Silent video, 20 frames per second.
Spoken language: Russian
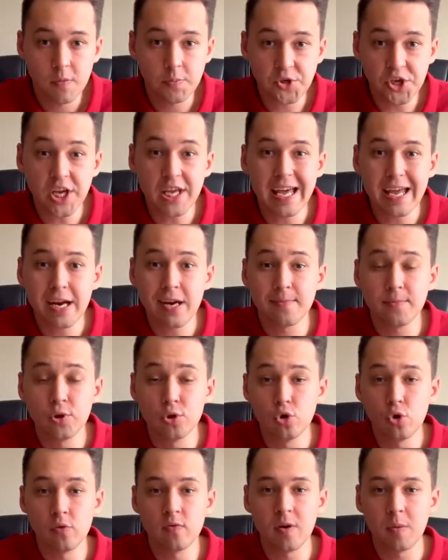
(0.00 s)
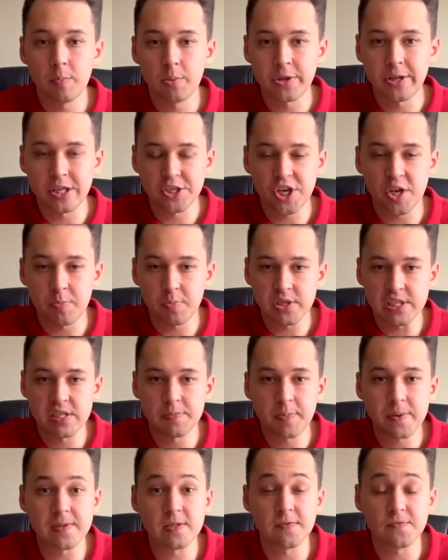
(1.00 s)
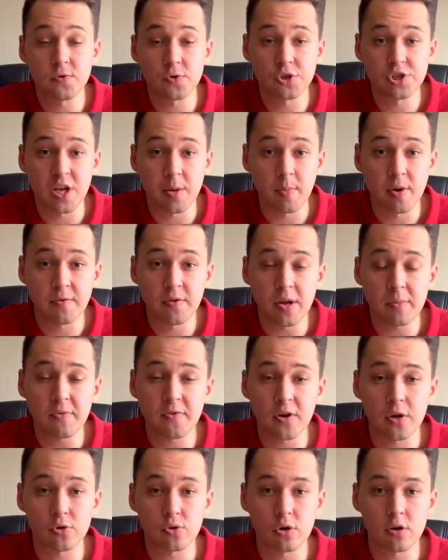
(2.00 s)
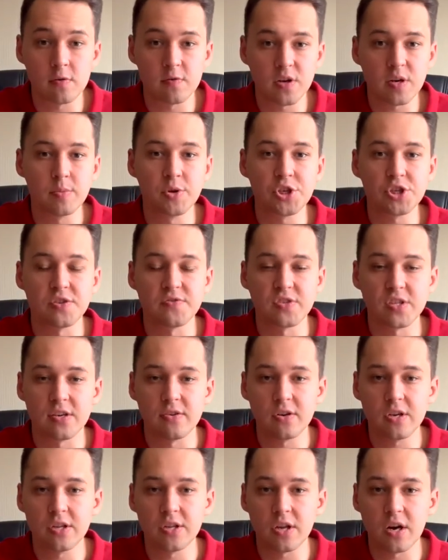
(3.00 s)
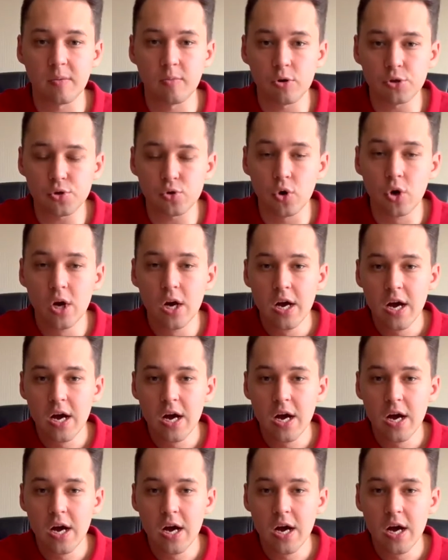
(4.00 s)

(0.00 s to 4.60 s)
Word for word: Вообще, я рекомендую вам продолжать просыпаться в то же самое время, в которое вы обычно вставали на работу,